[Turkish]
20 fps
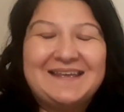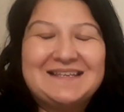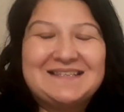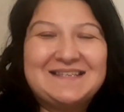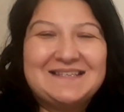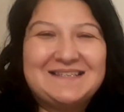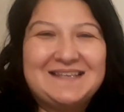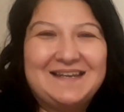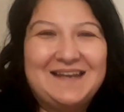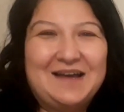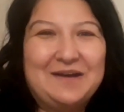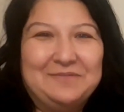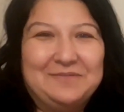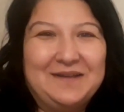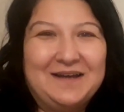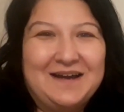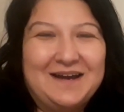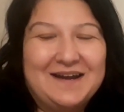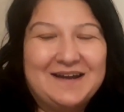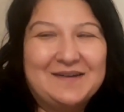Herkese
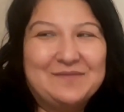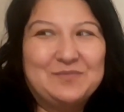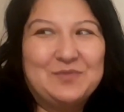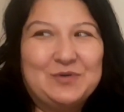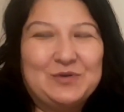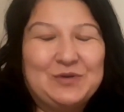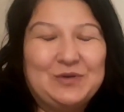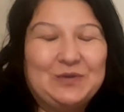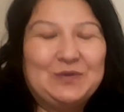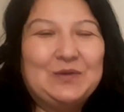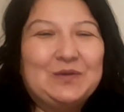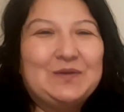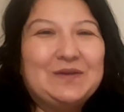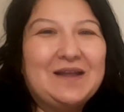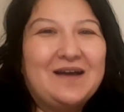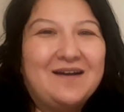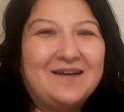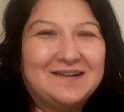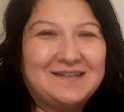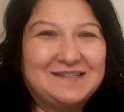selamlar.
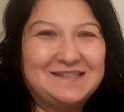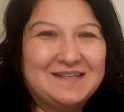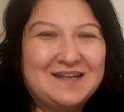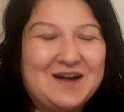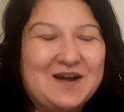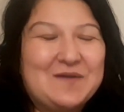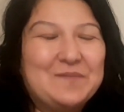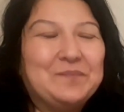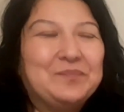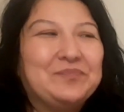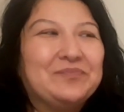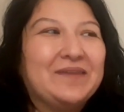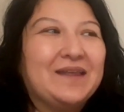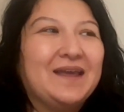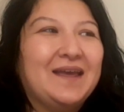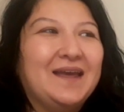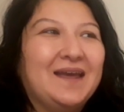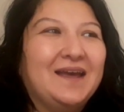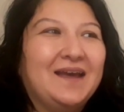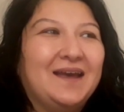Bugün akşam,
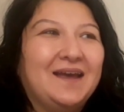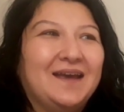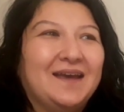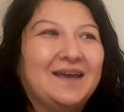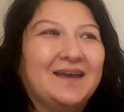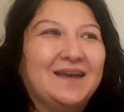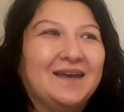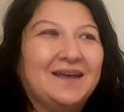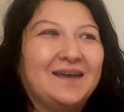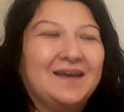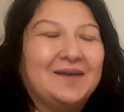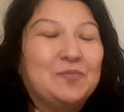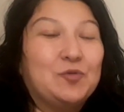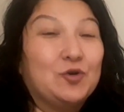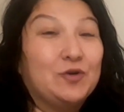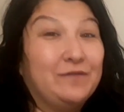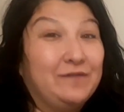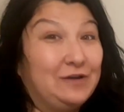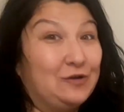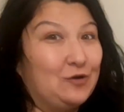e,
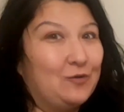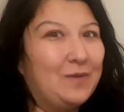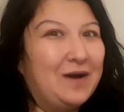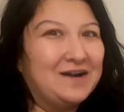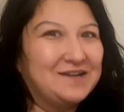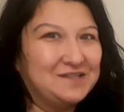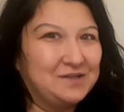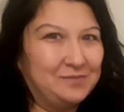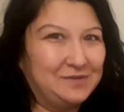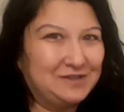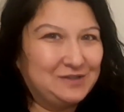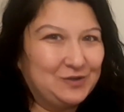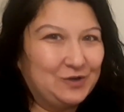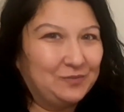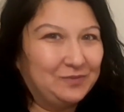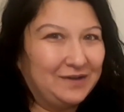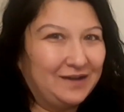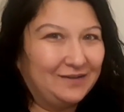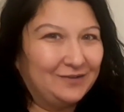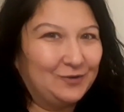bugün vlogumu akşam
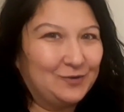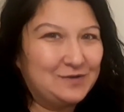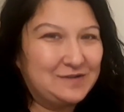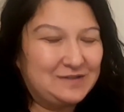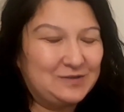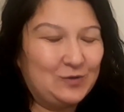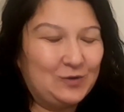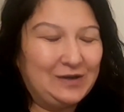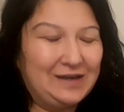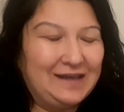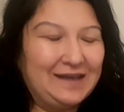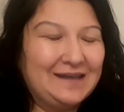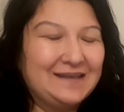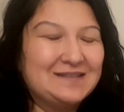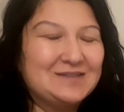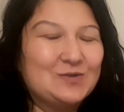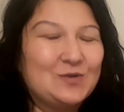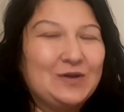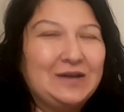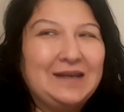açıyorum daha doğru söyle,
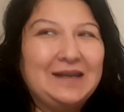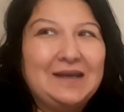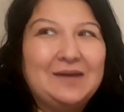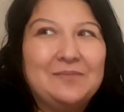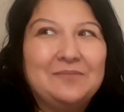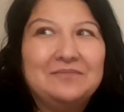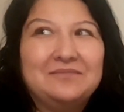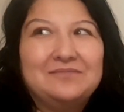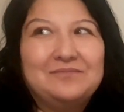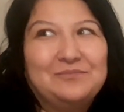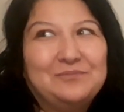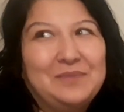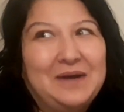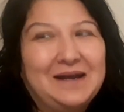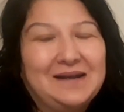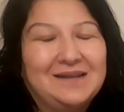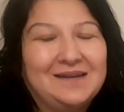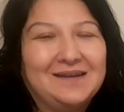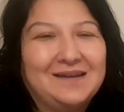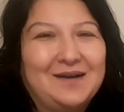söyleyeyim.
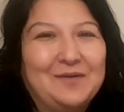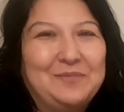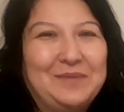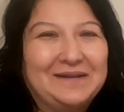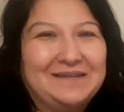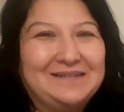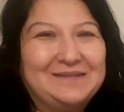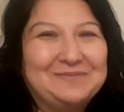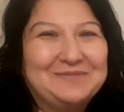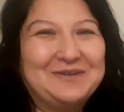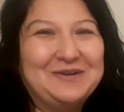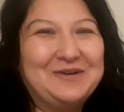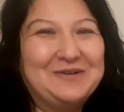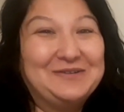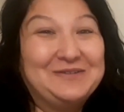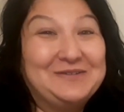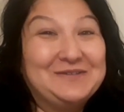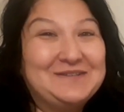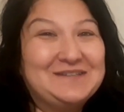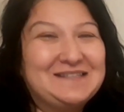Perdeleri kapattım
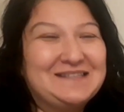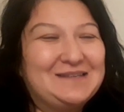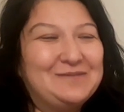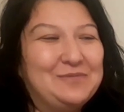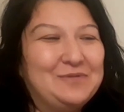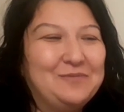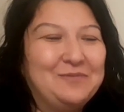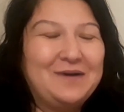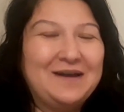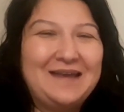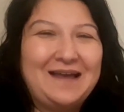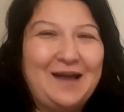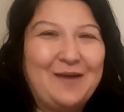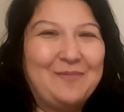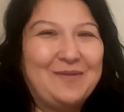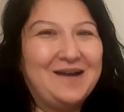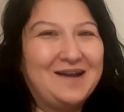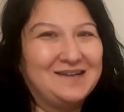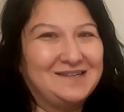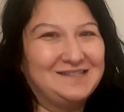gördüğünüz gibi.
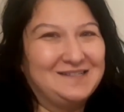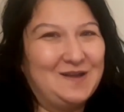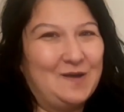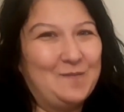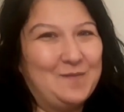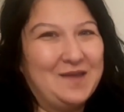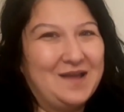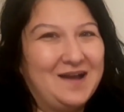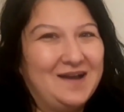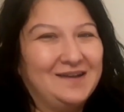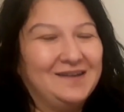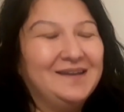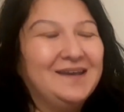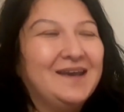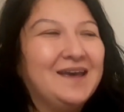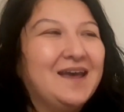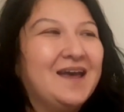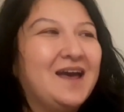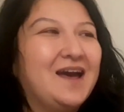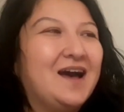Bayağı bir akşam
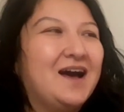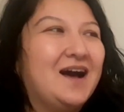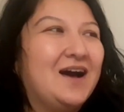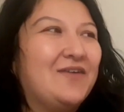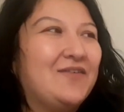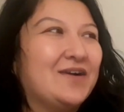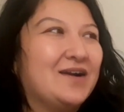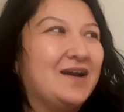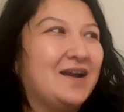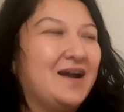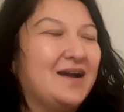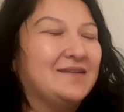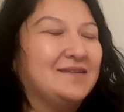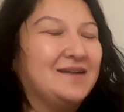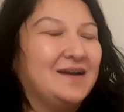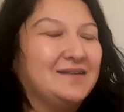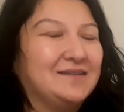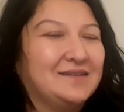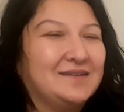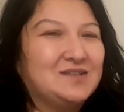yani. Hava
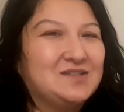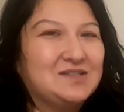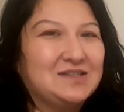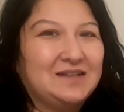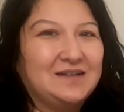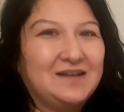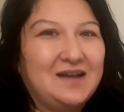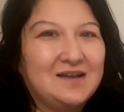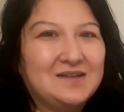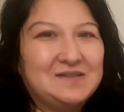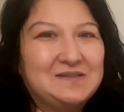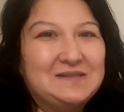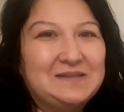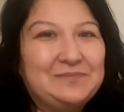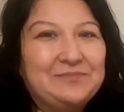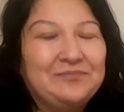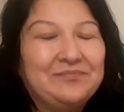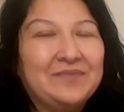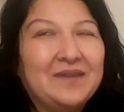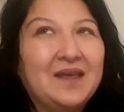karardı artık ışıkları
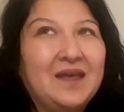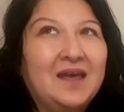açtım.